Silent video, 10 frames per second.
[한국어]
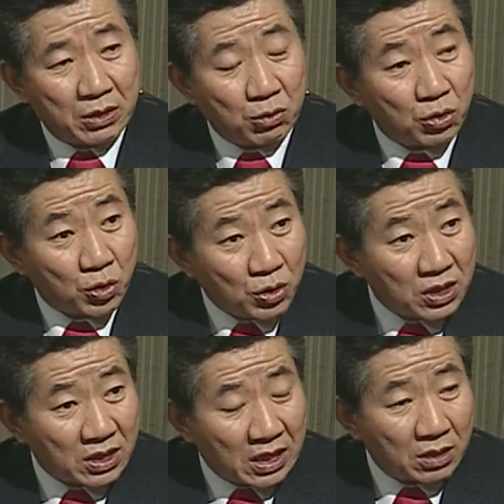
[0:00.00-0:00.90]

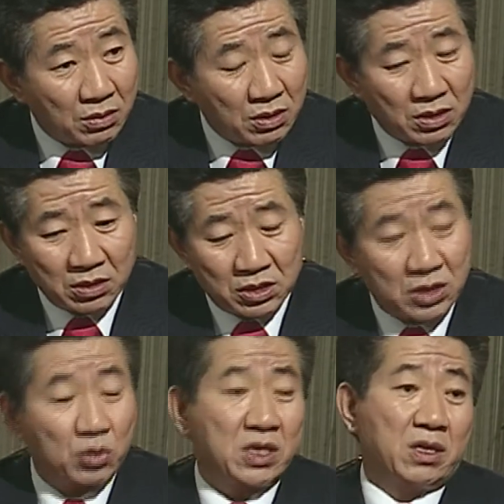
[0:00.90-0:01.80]
운동이든 하는 그
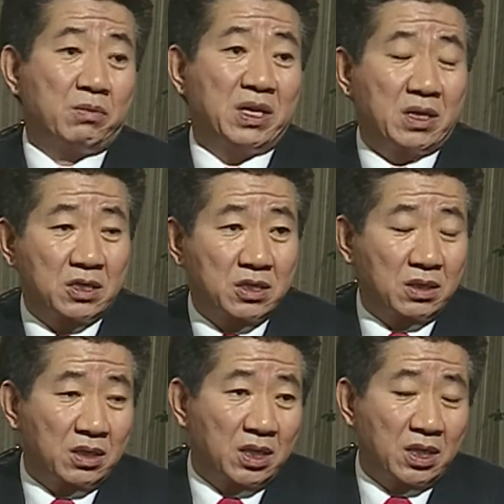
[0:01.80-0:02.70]
지도자들을 만났을
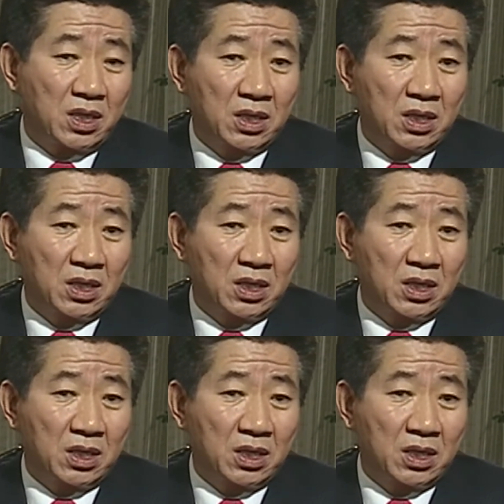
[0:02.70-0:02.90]
때